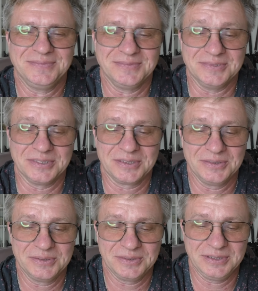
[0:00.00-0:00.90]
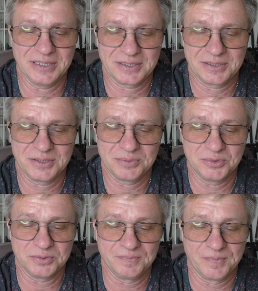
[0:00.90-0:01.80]
Ну, я к
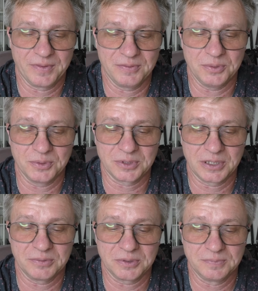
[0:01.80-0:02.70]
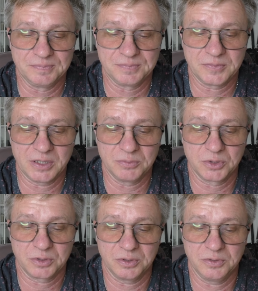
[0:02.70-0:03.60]
чему веду разговор? потому
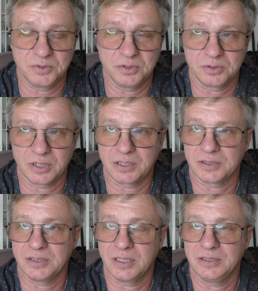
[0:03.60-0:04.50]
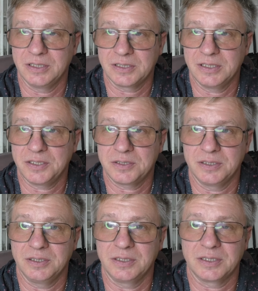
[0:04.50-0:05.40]
что не все так однозначно,
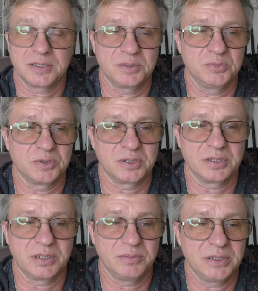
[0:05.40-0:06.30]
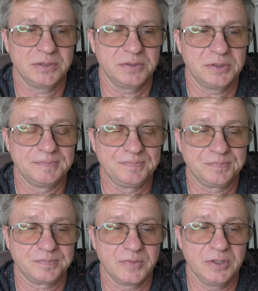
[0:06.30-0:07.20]
не каждый может зарабатывать.
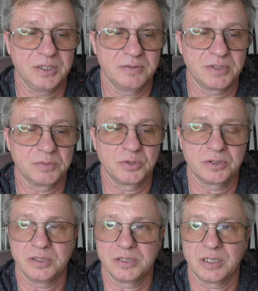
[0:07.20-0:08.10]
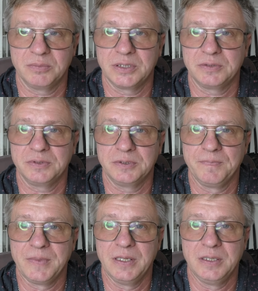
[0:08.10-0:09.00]
Есть возможность зарабатывать
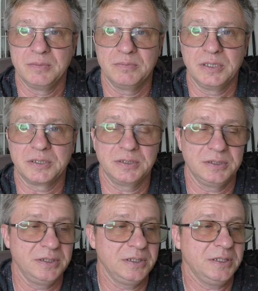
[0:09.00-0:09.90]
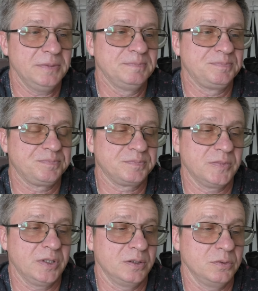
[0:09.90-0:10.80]
большие деньги,
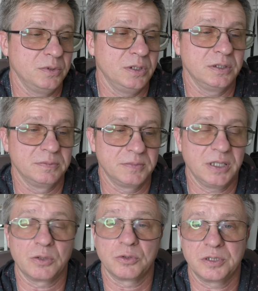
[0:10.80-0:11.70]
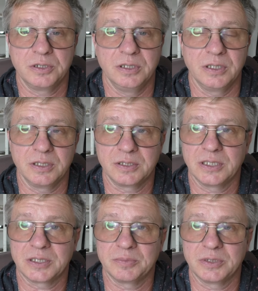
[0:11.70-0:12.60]
ну или хорошие деньги,
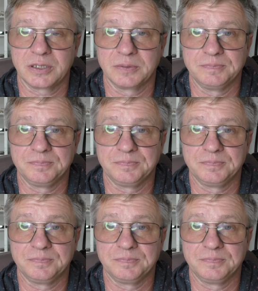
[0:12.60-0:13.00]
скажем так.